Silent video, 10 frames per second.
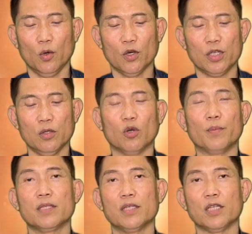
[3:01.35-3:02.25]
或是我
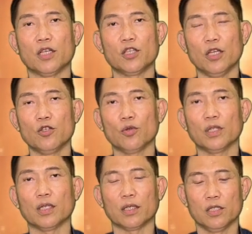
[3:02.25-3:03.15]
们自己心中
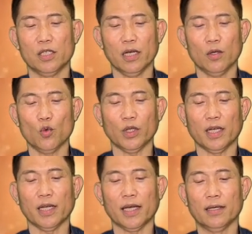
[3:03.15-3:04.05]
的坚固
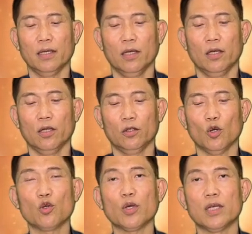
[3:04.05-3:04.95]
营垒，
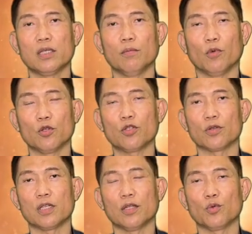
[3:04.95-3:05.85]
都算是某
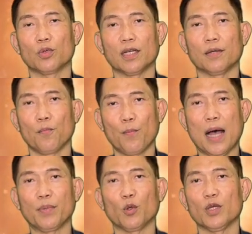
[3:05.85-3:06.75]
种程度的
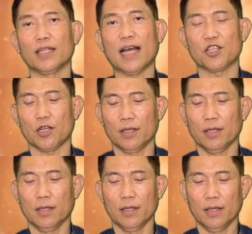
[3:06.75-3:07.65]
巴比伦大城。
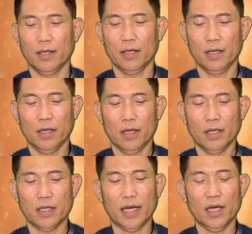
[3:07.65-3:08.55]

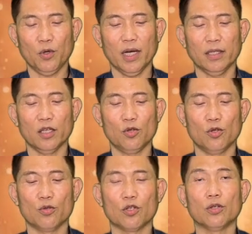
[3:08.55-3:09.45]
在约翰的叙
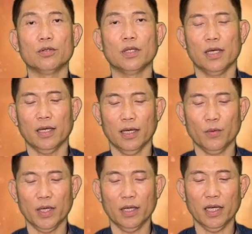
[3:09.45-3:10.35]
述中，因
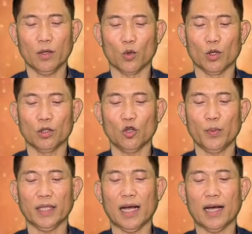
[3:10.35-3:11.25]
为列国都
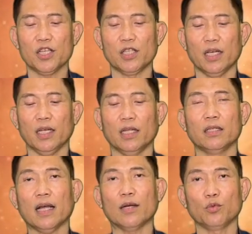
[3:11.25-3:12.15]
被他携淫
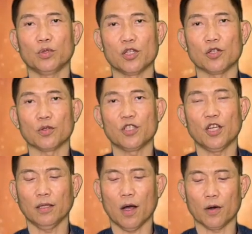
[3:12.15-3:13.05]
大陆的酒
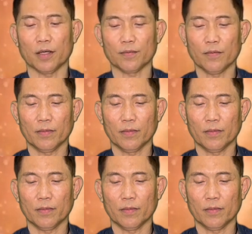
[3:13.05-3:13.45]
倾倒了，